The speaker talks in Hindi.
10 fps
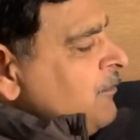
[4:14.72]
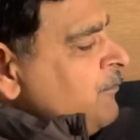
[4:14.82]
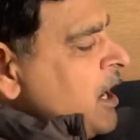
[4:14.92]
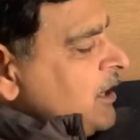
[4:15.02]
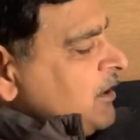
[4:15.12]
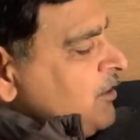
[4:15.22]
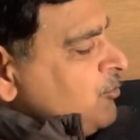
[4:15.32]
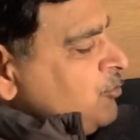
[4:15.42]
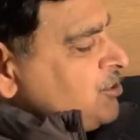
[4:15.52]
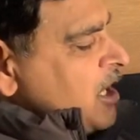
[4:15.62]

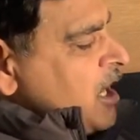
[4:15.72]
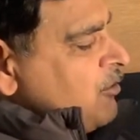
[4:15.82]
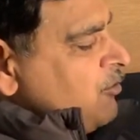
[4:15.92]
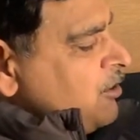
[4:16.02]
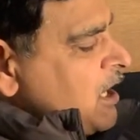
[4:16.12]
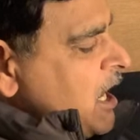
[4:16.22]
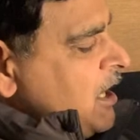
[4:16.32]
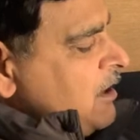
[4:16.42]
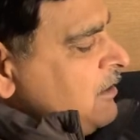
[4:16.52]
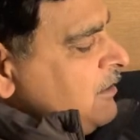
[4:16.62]
मार्केट को चला कौन रहा
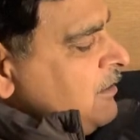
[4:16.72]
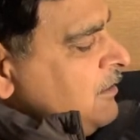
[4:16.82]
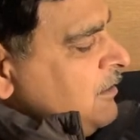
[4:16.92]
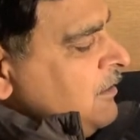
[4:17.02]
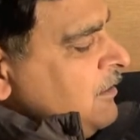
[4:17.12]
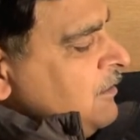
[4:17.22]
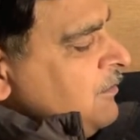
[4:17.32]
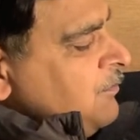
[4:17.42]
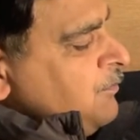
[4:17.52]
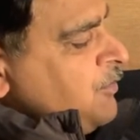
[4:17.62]
है
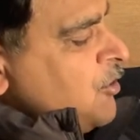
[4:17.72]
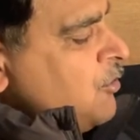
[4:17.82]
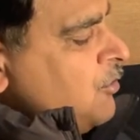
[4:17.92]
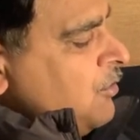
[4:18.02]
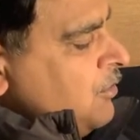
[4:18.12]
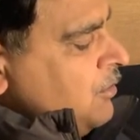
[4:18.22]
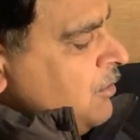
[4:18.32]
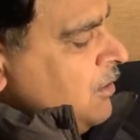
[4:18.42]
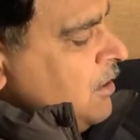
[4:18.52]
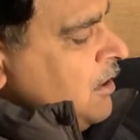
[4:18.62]
प्रो
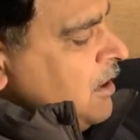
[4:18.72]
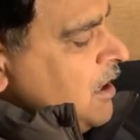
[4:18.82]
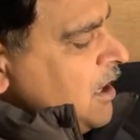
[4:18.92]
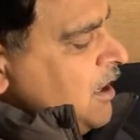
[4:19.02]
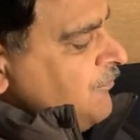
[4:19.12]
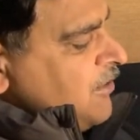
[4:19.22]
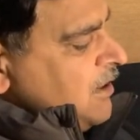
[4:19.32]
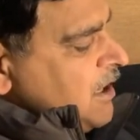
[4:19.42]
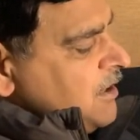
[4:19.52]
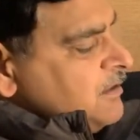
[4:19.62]
एफ
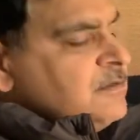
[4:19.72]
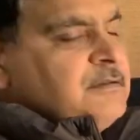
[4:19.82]
आई आई